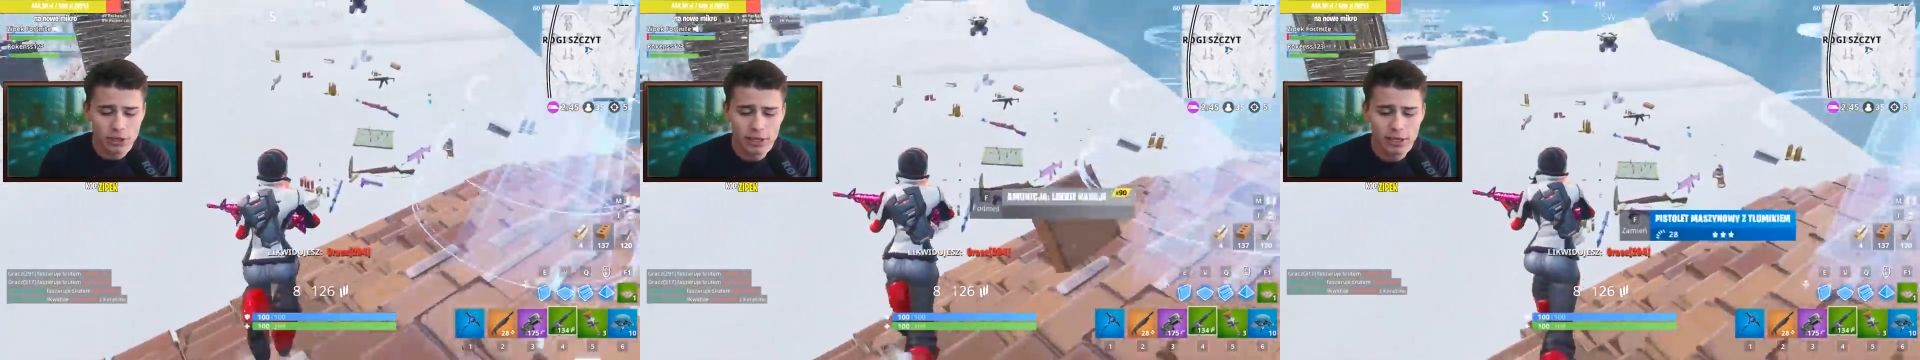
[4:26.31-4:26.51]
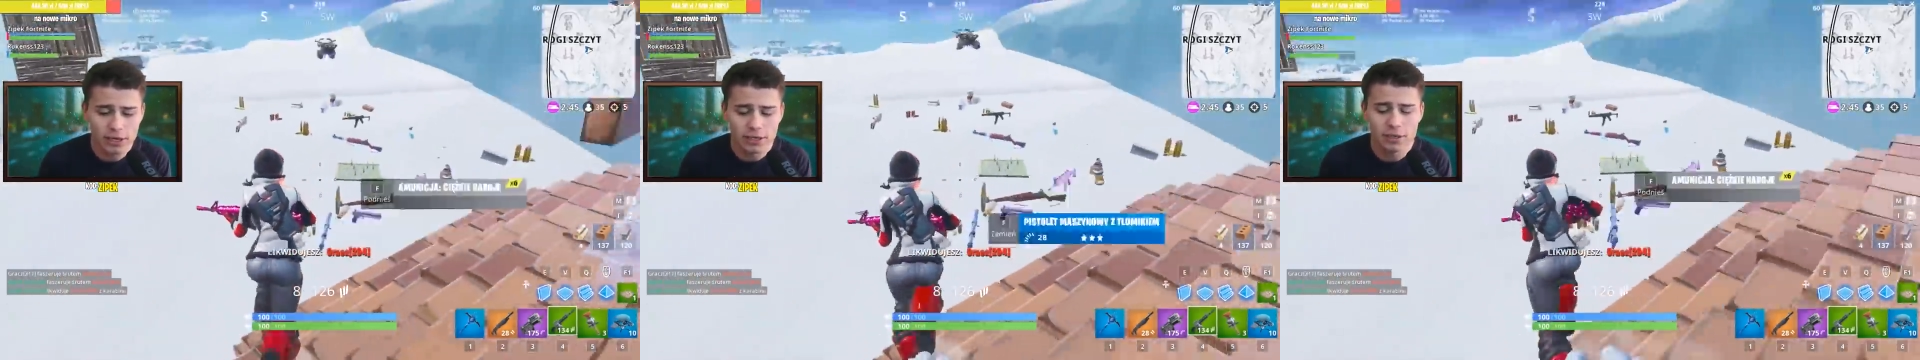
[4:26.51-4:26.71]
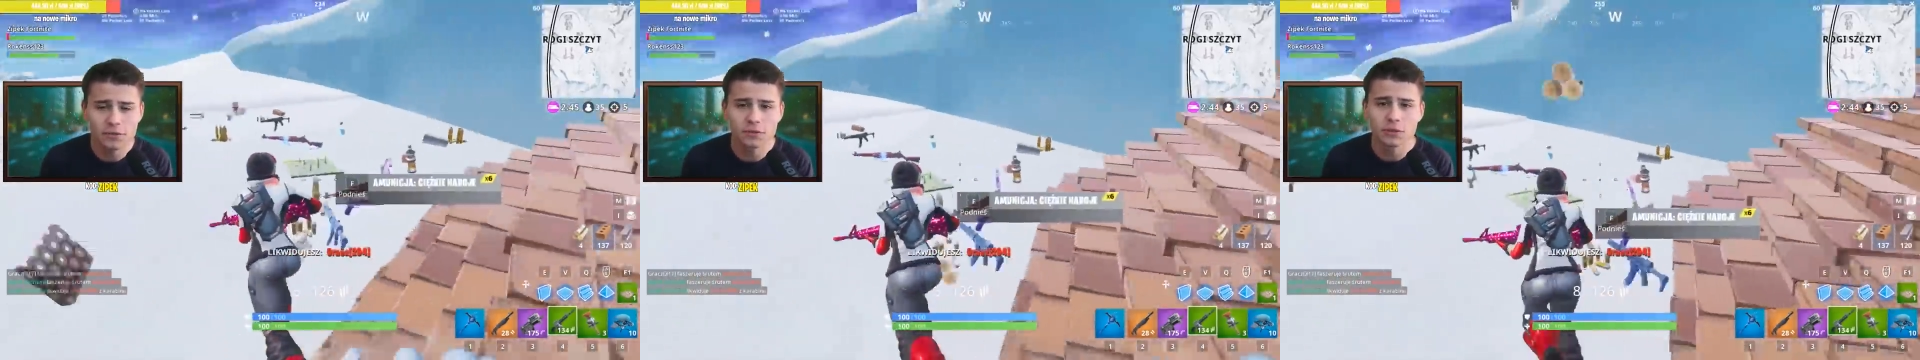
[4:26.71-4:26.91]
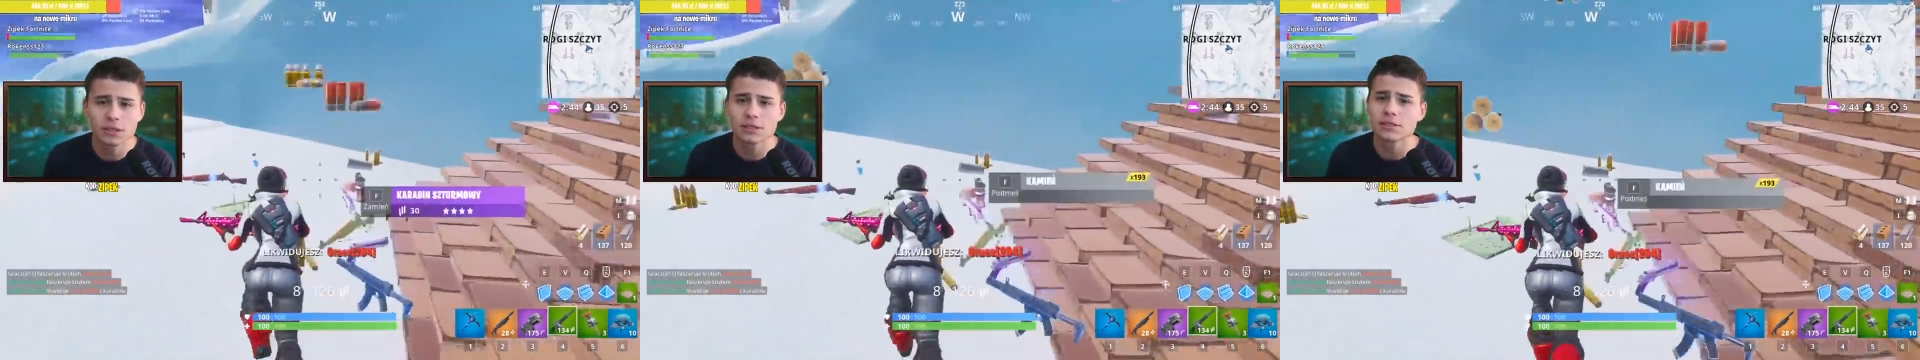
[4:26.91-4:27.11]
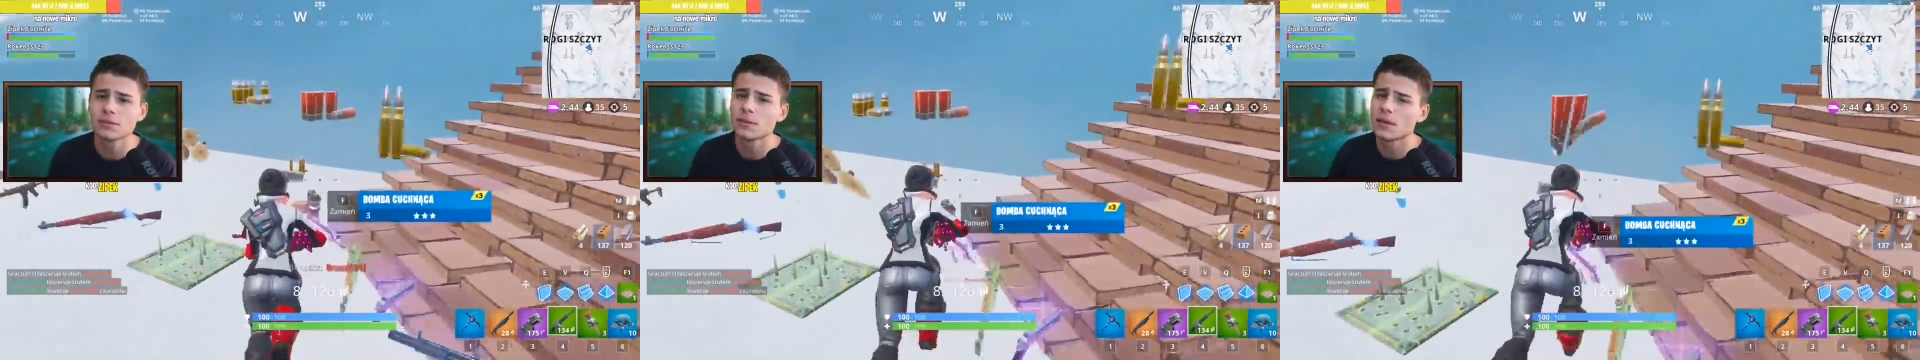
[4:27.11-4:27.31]
gierki, w
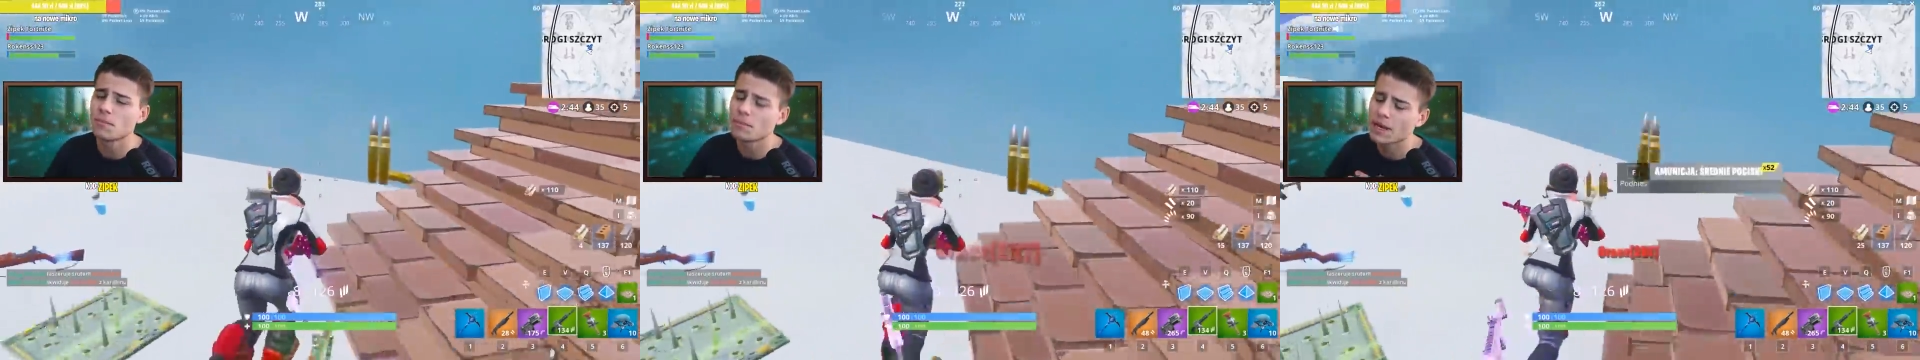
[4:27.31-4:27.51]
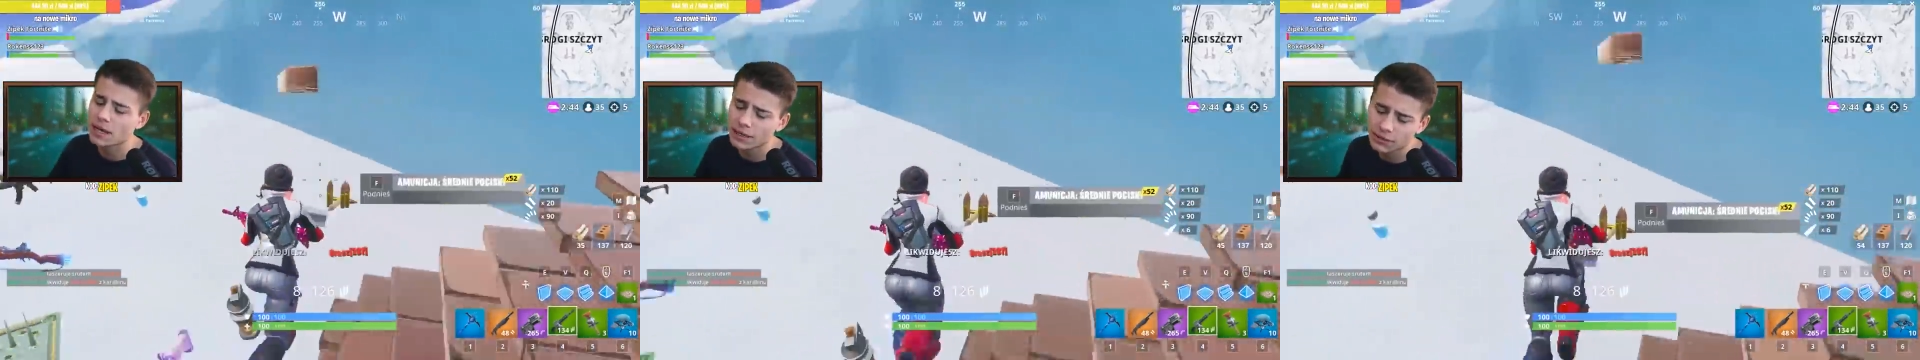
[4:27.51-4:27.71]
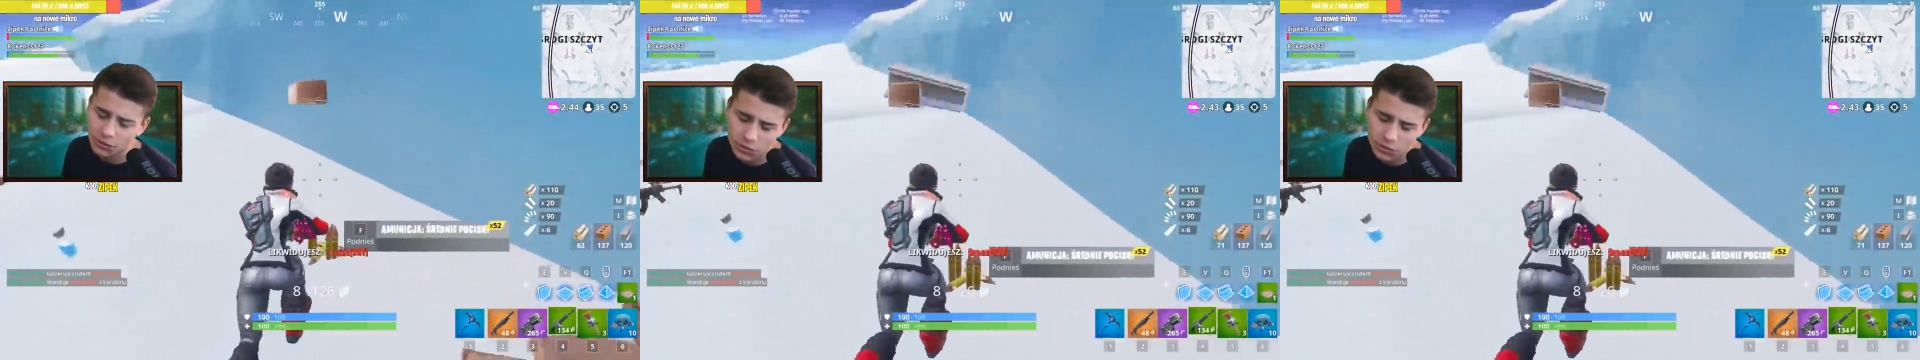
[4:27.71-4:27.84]
której zrobiłem mega